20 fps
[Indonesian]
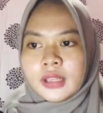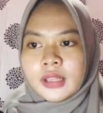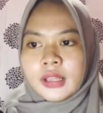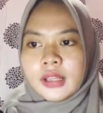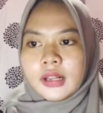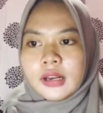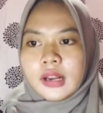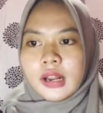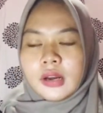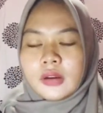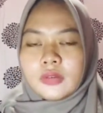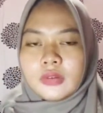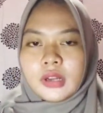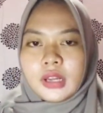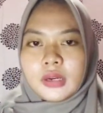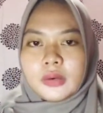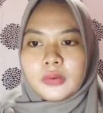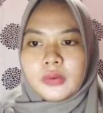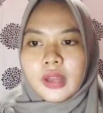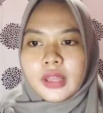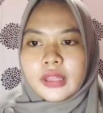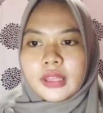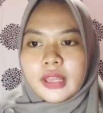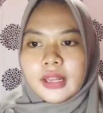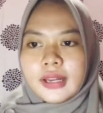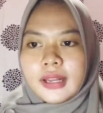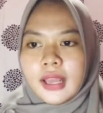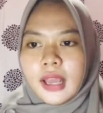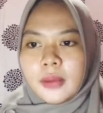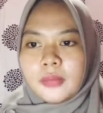Lalu
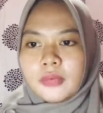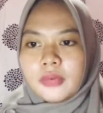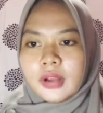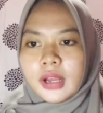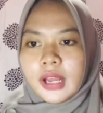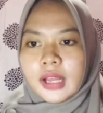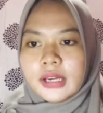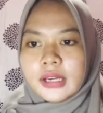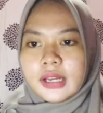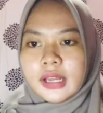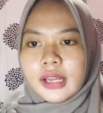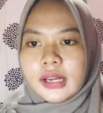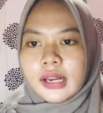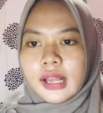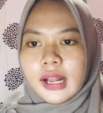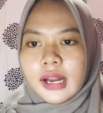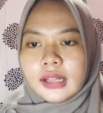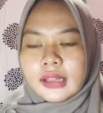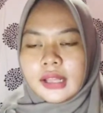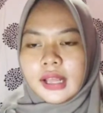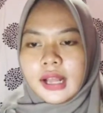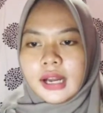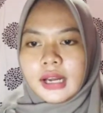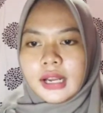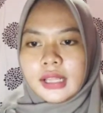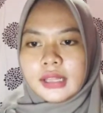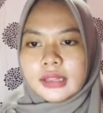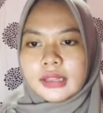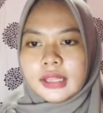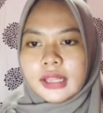keduanya digabungkan dengan
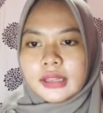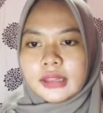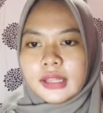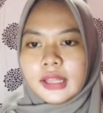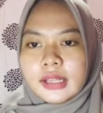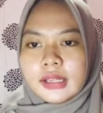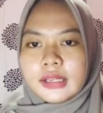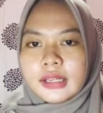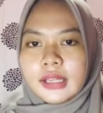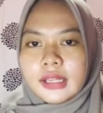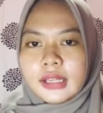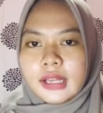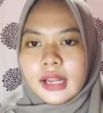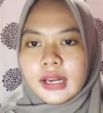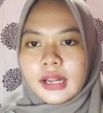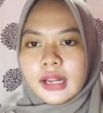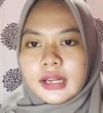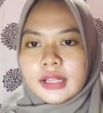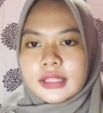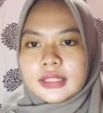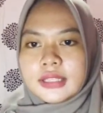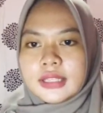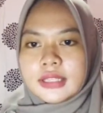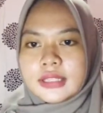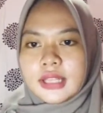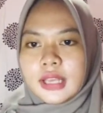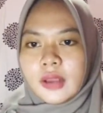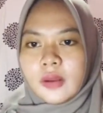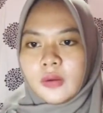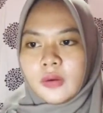alat-alat dan teknik
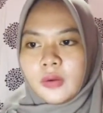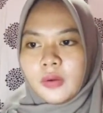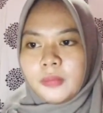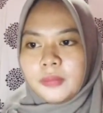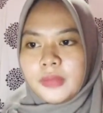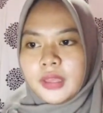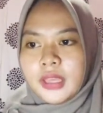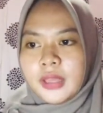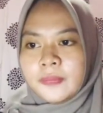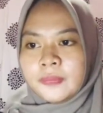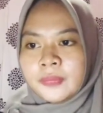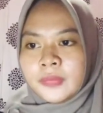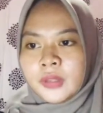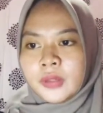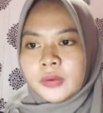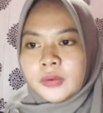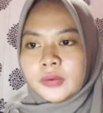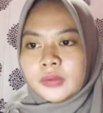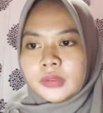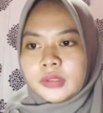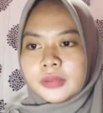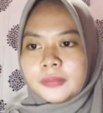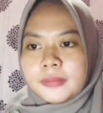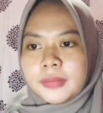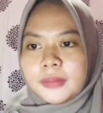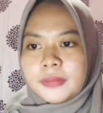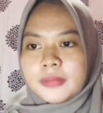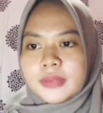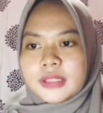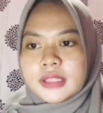analisis ekonomi untuk
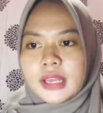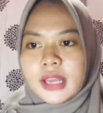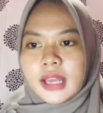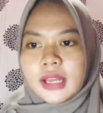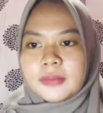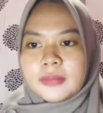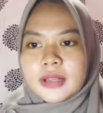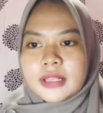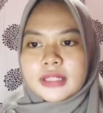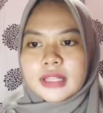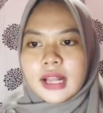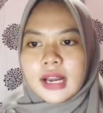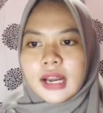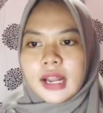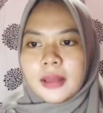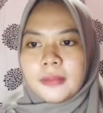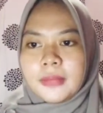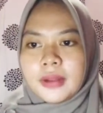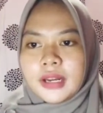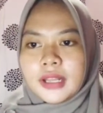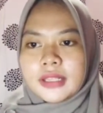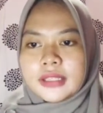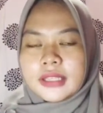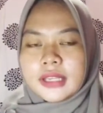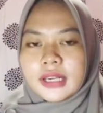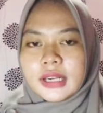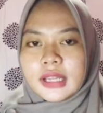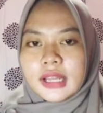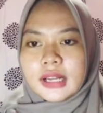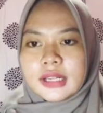pemecahan masalah
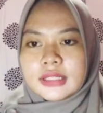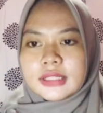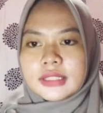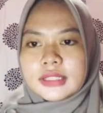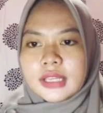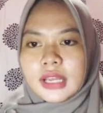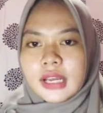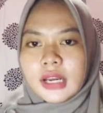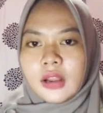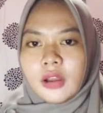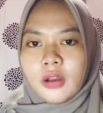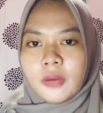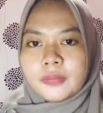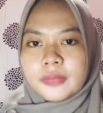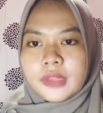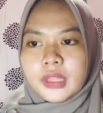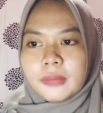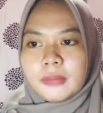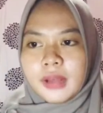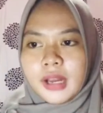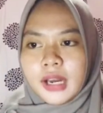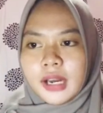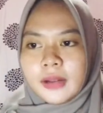manajerial secara optimal.